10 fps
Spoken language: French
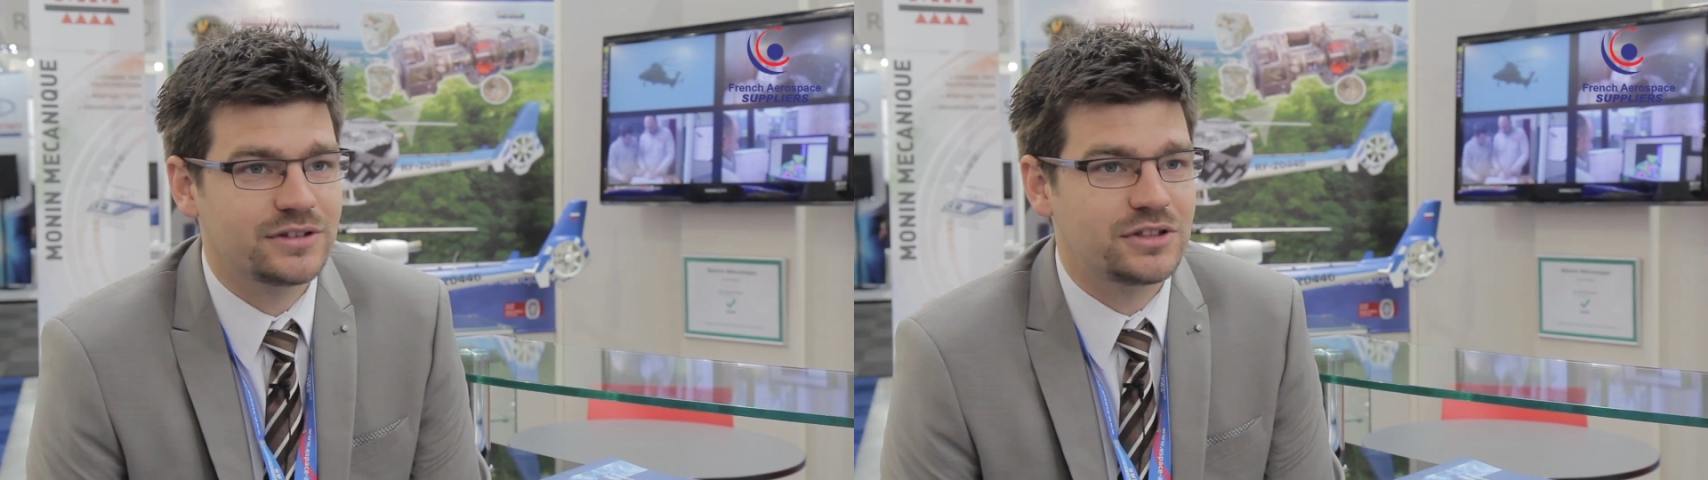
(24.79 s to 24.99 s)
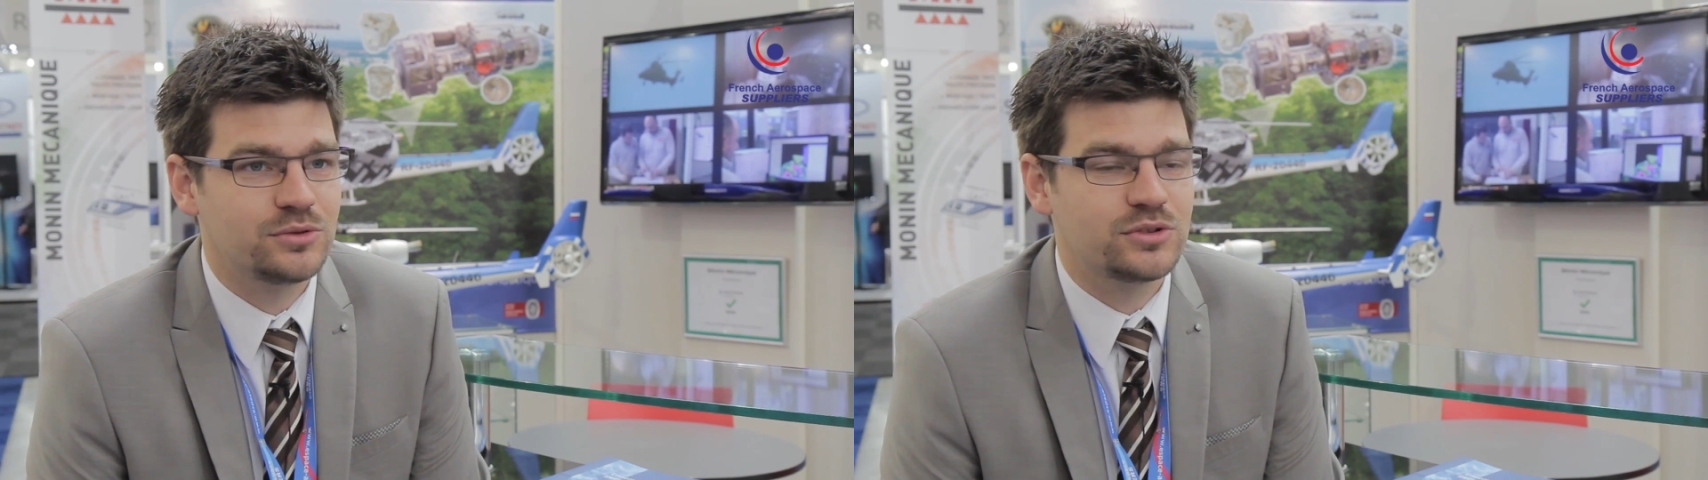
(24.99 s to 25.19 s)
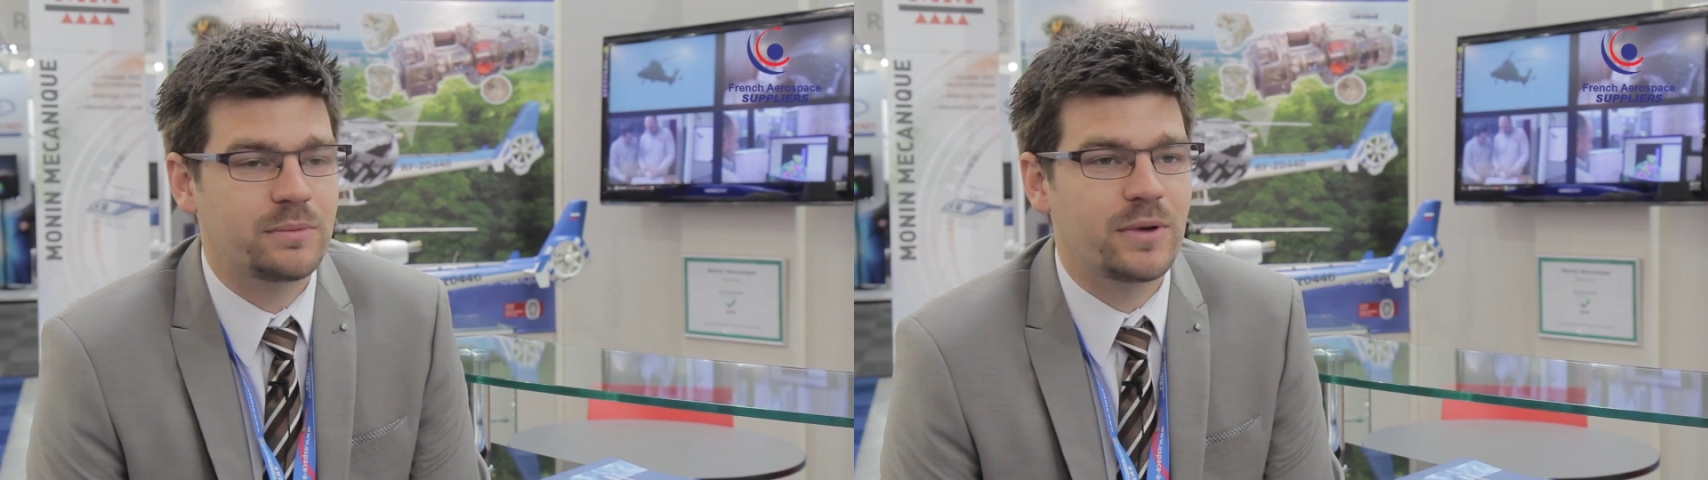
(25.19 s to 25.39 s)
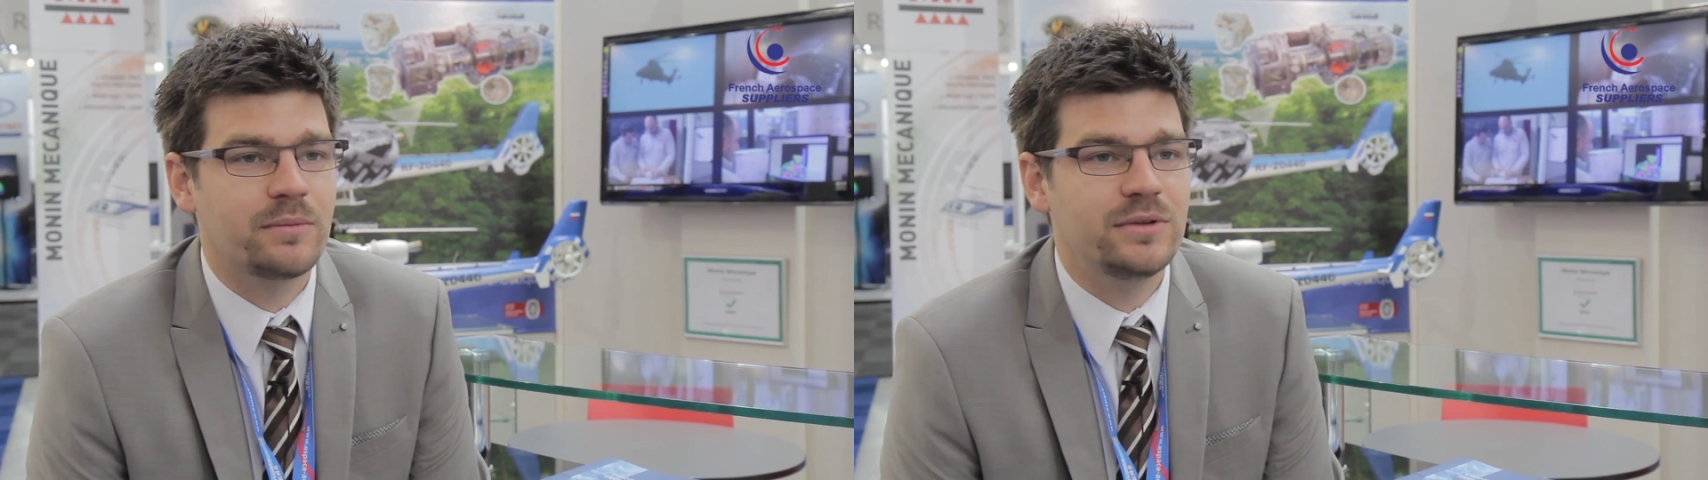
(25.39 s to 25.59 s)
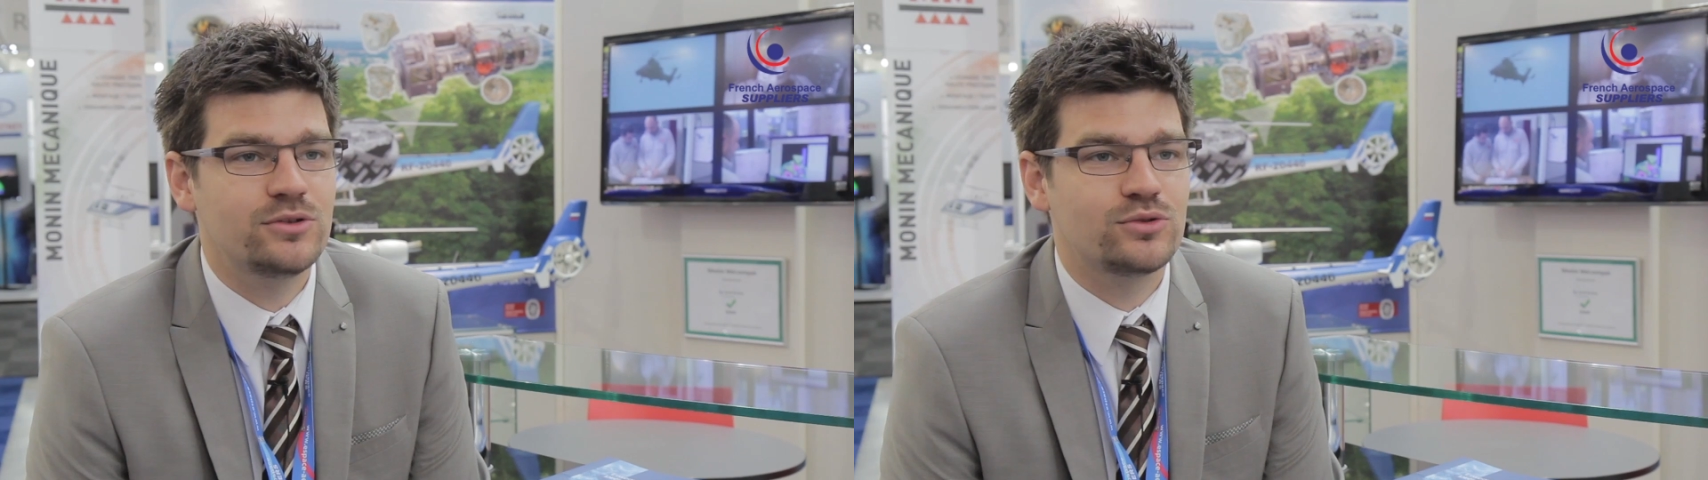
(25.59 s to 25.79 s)
qui nous a
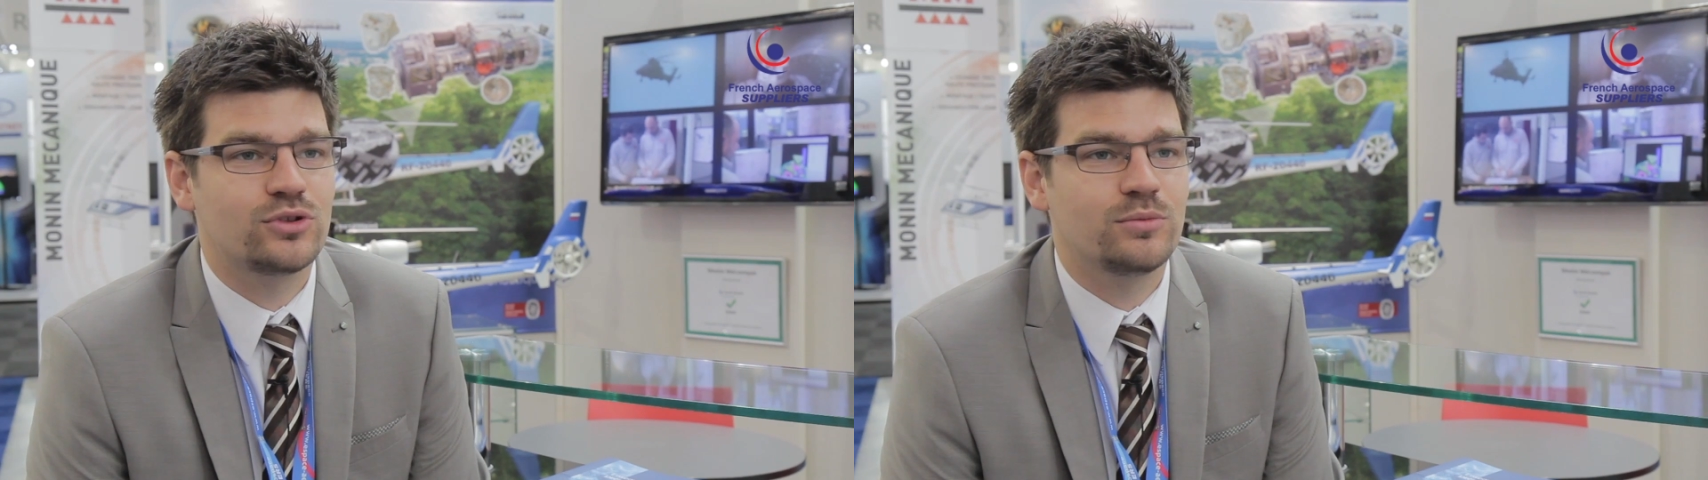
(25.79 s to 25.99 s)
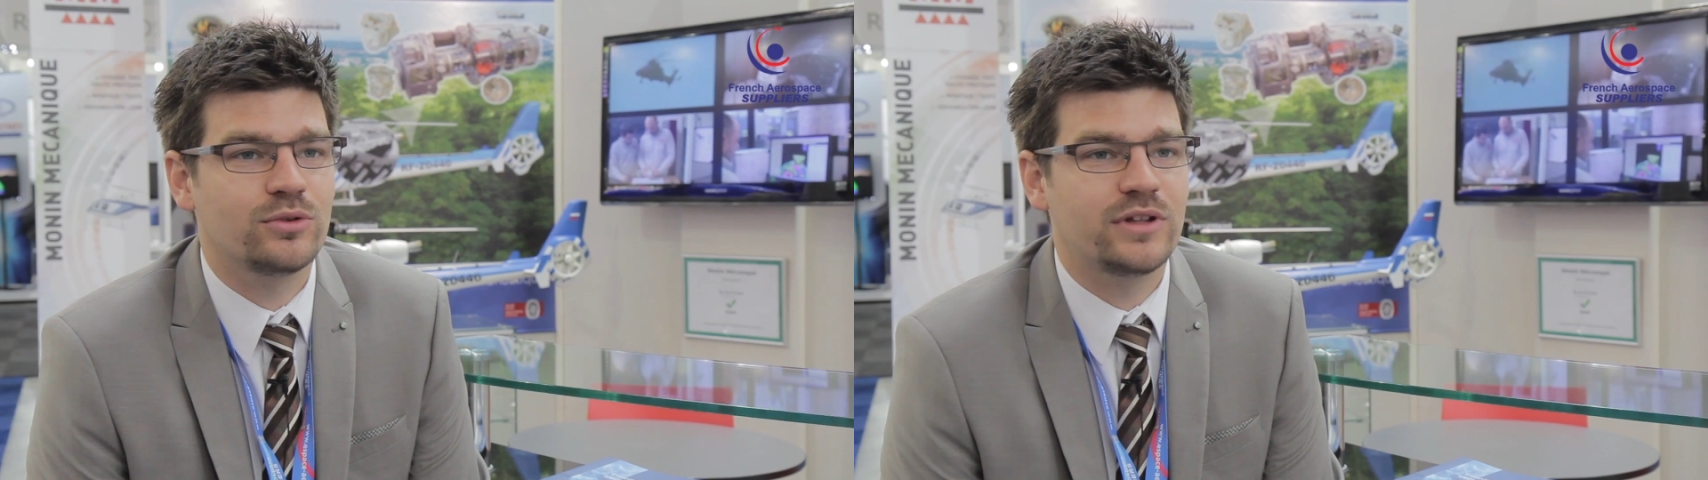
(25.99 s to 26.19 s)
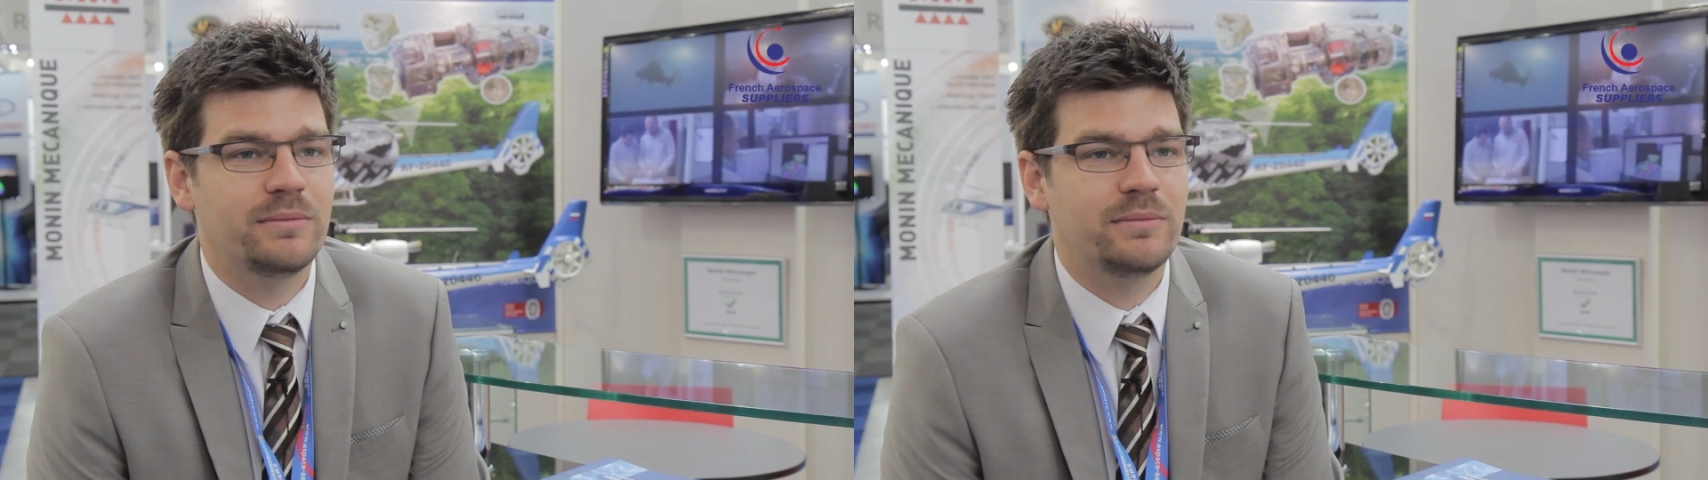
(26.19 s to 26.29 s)
permis justement